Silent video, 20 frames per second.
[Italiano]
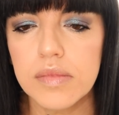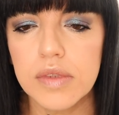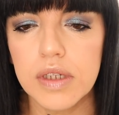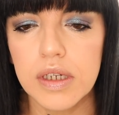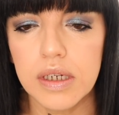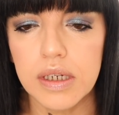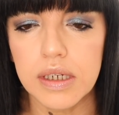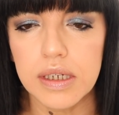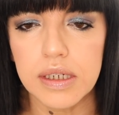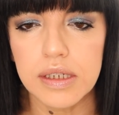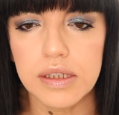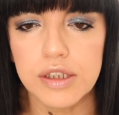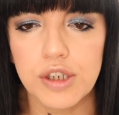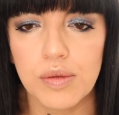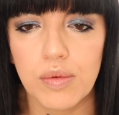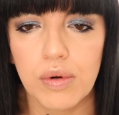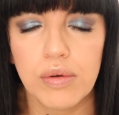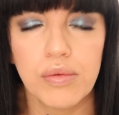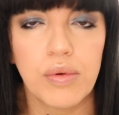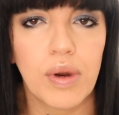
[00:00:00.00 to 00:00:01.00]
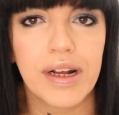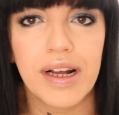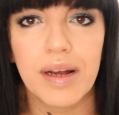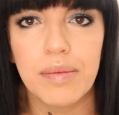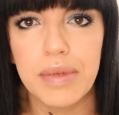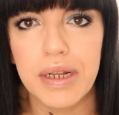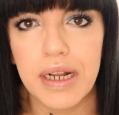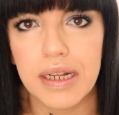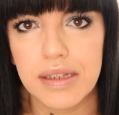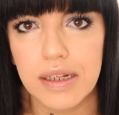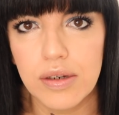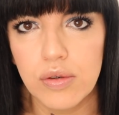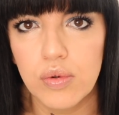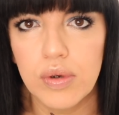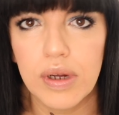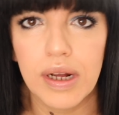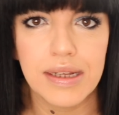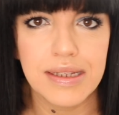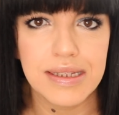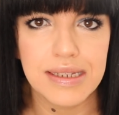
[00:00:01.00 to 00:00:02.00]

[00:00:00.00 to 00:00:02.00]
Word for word: eh, diciamo con una camminata lunga in